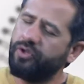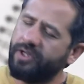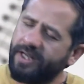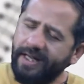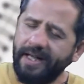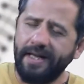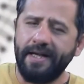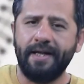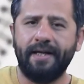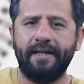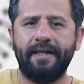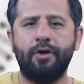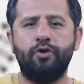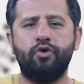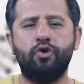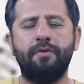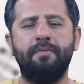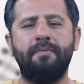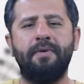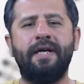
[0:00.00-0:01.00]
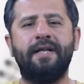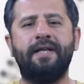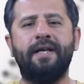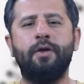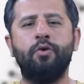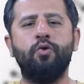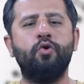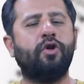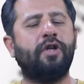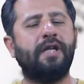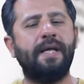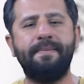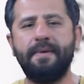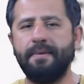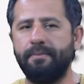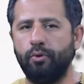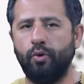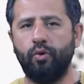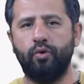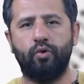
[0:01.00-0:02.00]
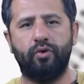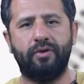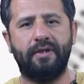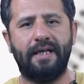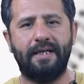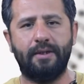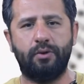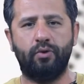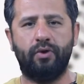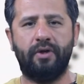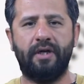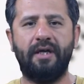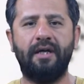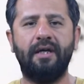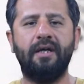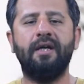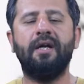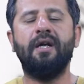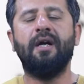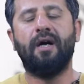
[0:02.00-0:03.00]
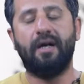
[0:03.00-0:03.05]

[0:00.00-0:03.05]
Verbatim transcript: Genellikle cümlede yüklemi bulduktan sonra